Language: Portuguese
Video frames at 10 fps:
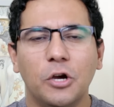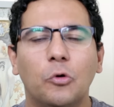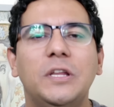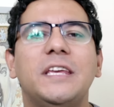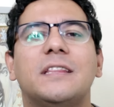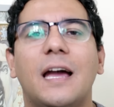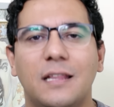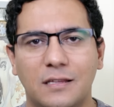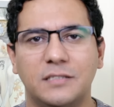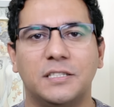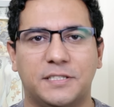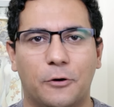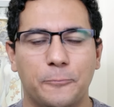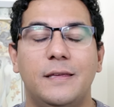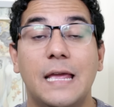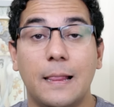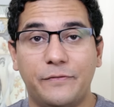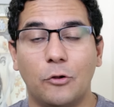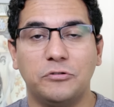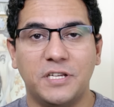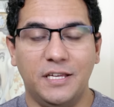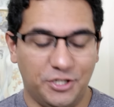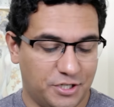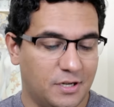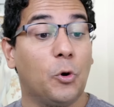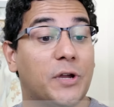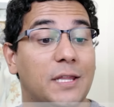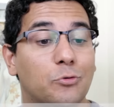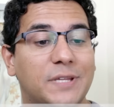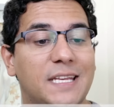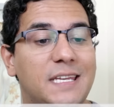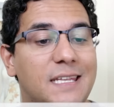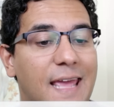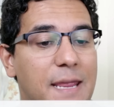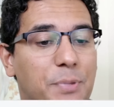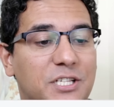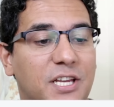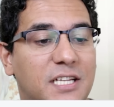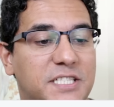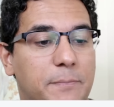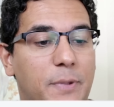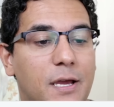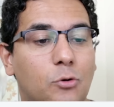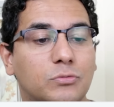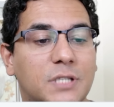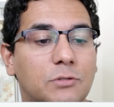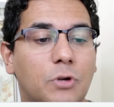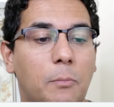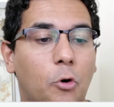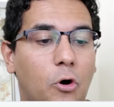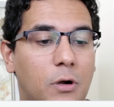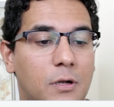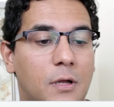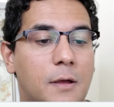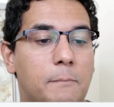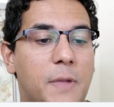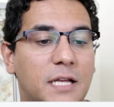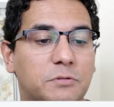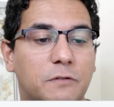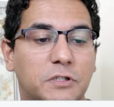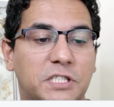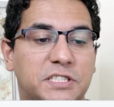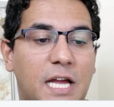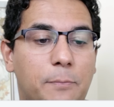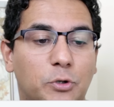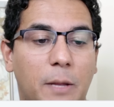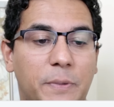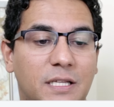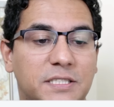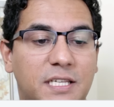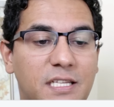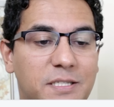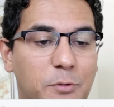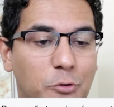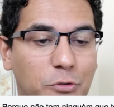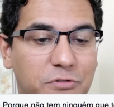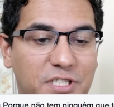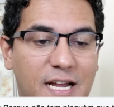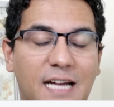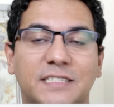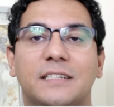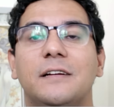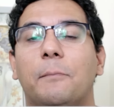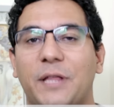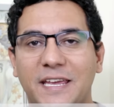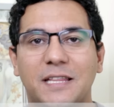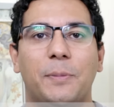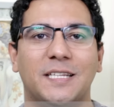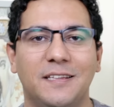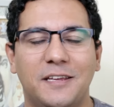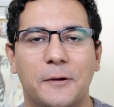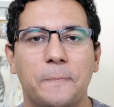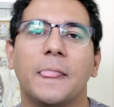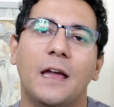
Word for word: O link tá aí na descrição. E ela falou o seguinte: Porque não tem ninguém para te receber com tanto amor mesmo que você saia por apenas 15 minutos de casa para ir na padaria.